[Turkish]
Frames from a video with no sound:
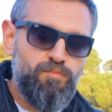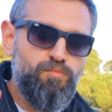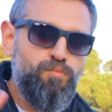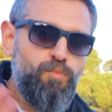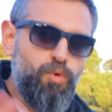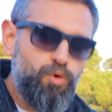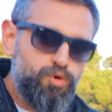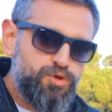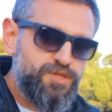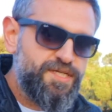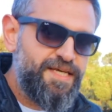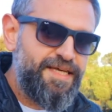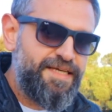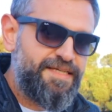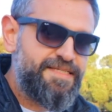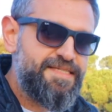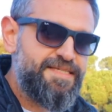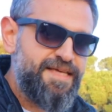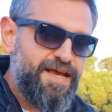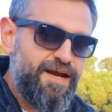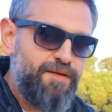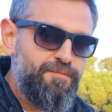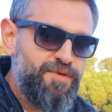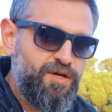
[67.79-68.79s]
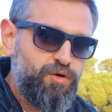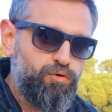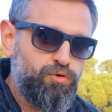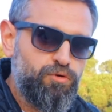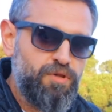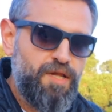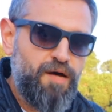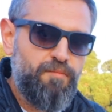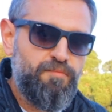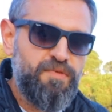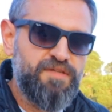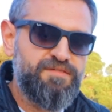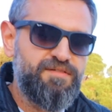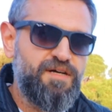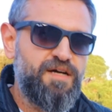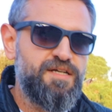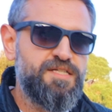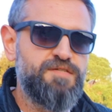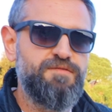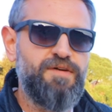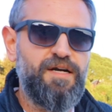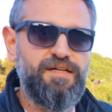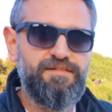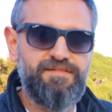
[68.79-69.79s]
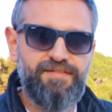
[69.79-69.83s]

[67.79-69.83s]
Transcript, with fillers: mozaik, seramik kullanma tarzı var.